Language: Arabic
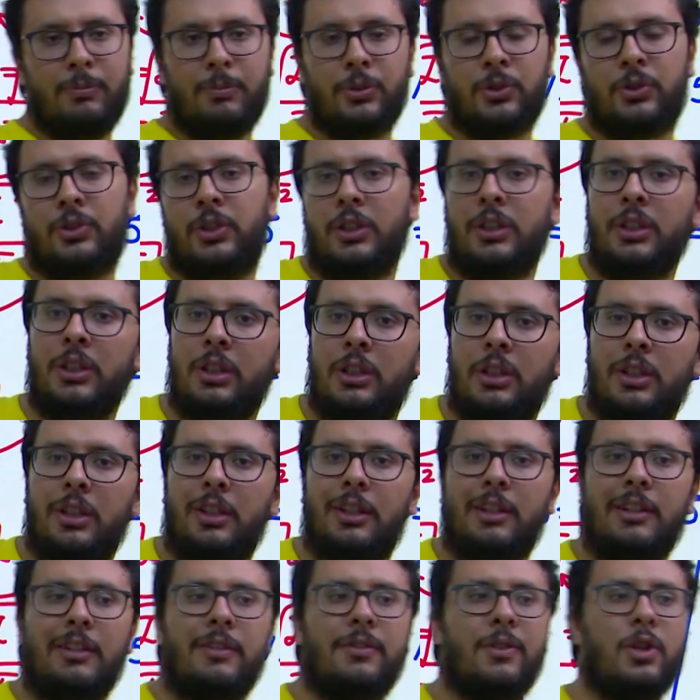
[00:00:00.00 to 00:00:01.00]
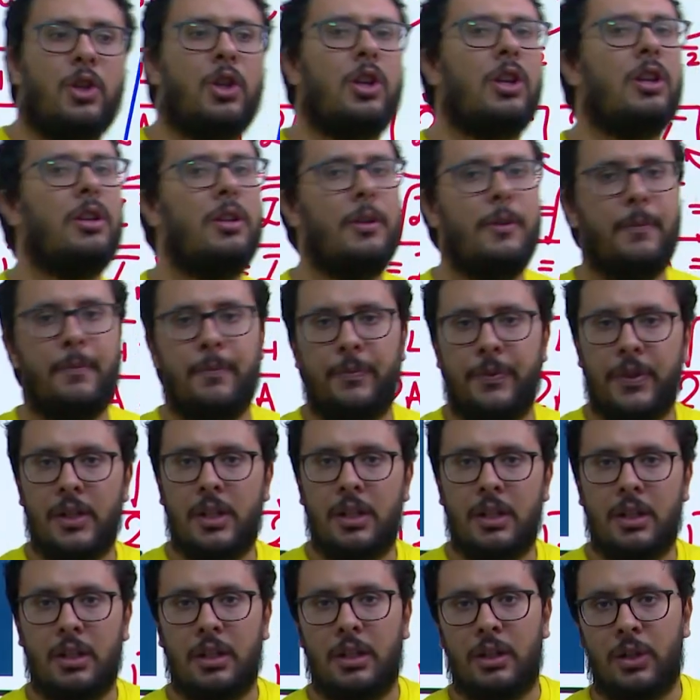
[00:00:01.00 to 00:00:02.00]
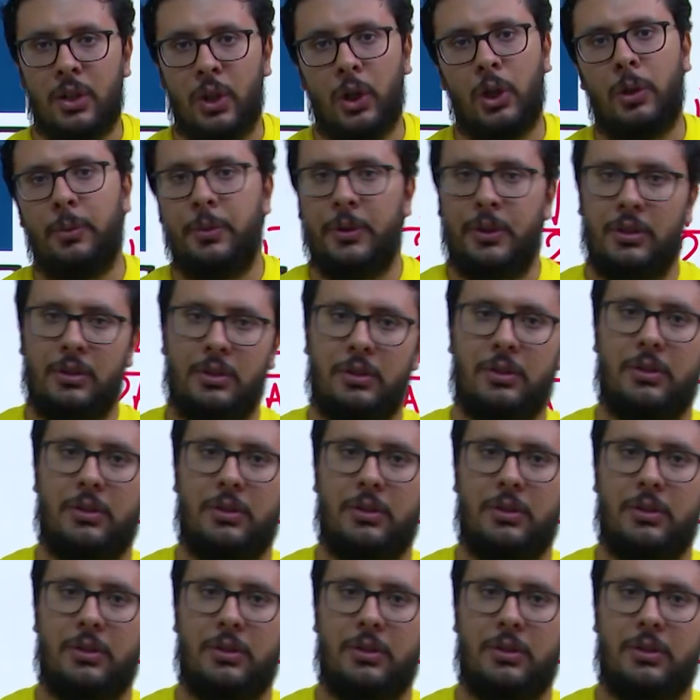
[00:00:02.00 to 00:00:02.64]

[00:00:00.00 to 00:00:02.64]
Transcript: نمبر 10 فيلا يلا بينا